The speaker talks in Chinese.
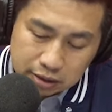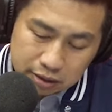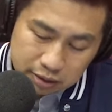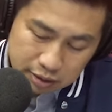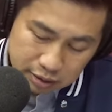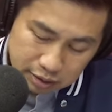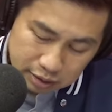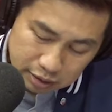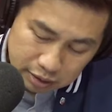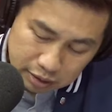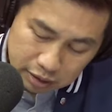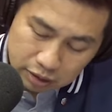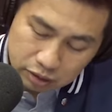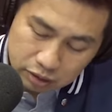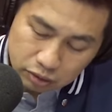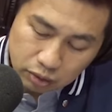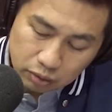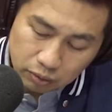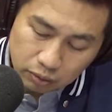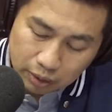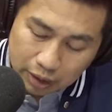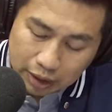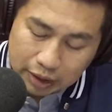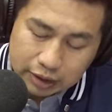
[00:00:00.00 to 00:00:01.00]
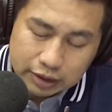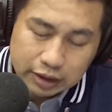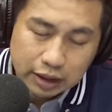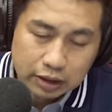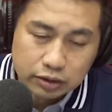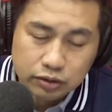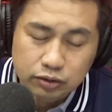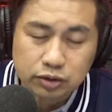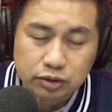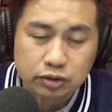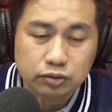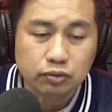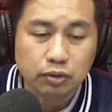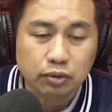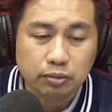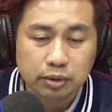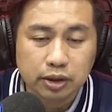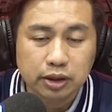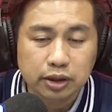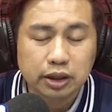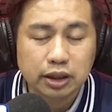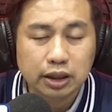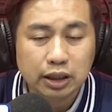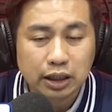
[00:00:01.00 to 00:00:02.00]
这个对我来讲就是我
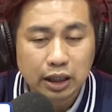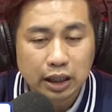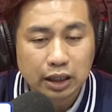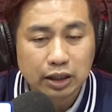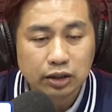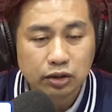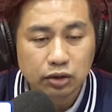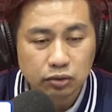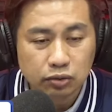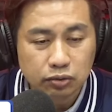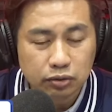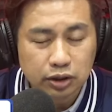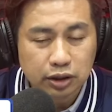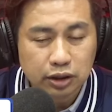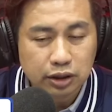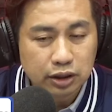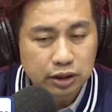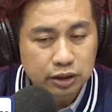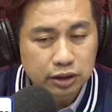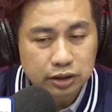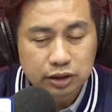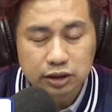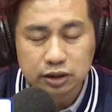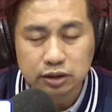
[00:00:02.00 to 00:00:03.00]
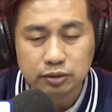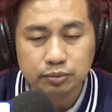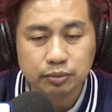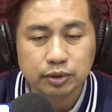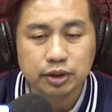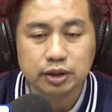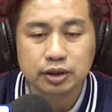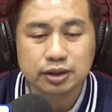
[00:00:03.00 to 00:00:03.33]
们应该有的一个使命，